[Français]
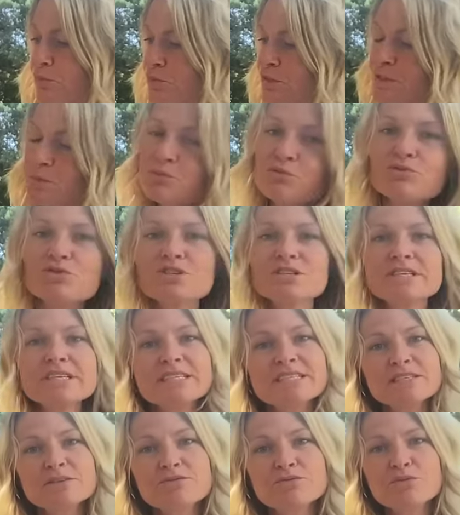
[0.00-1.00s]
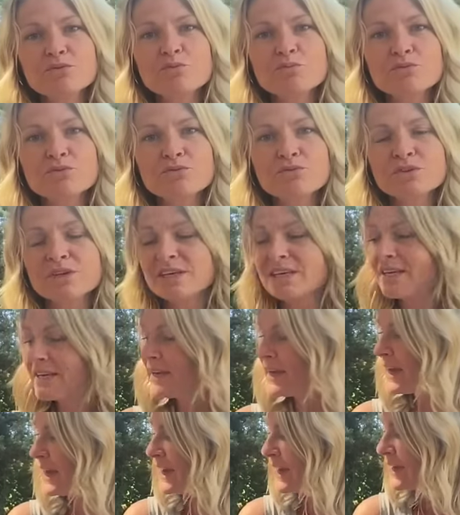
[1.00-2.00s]
petite bougie si vous le
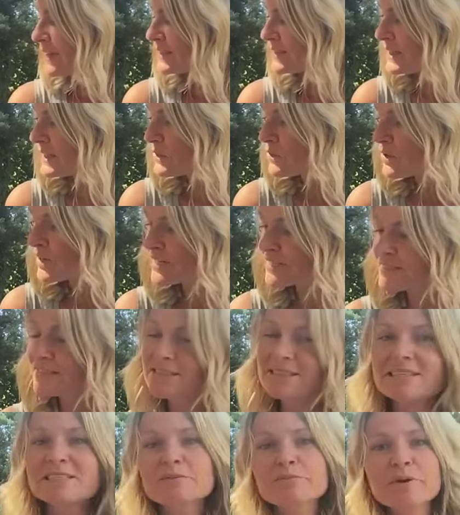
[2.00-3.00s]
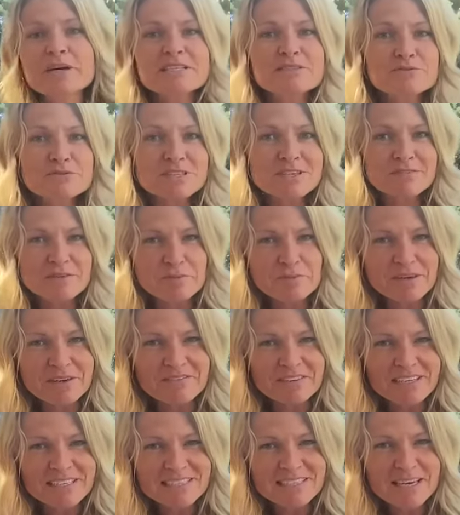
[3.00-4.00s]
pouvez, décorer cet espace, vous savez bien
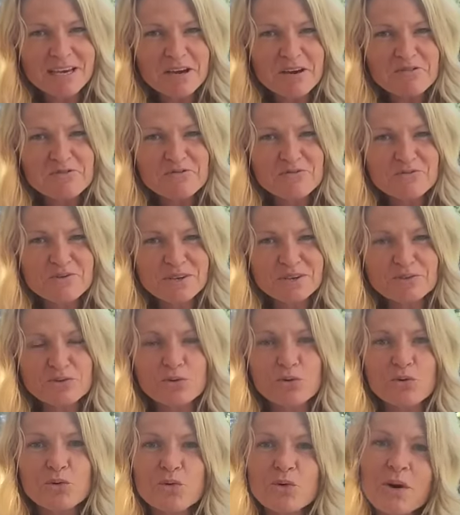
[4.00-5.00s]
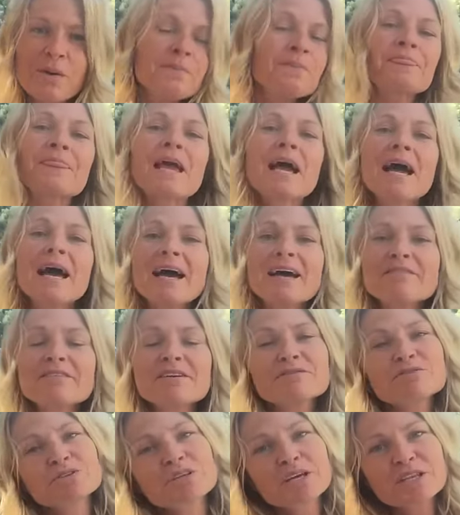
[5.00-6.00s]
faire ça, vous les taureaux,
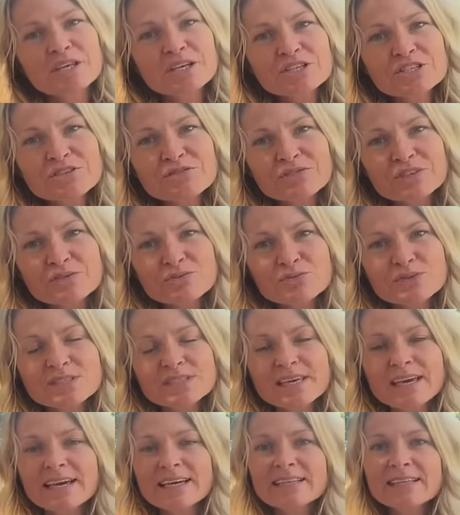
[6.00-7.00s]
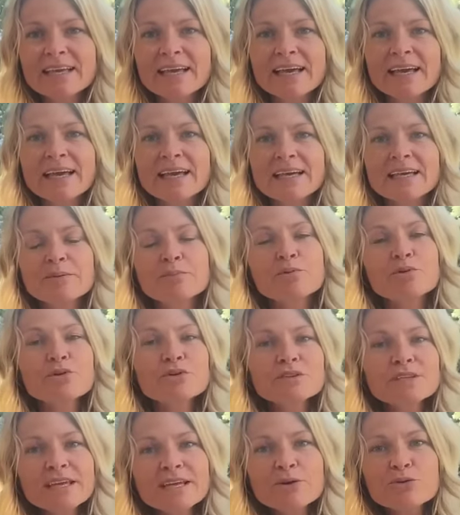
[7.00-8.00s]
avec votre énergie vénusienne, et
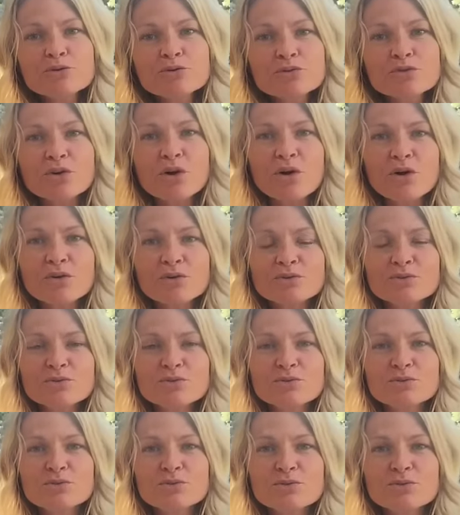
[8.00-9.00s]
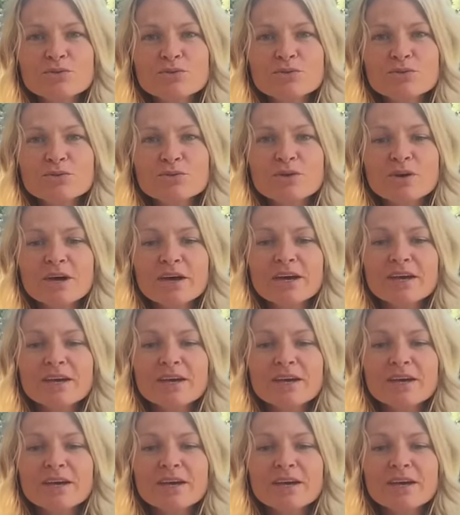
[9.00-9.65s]
prenez le temps euh,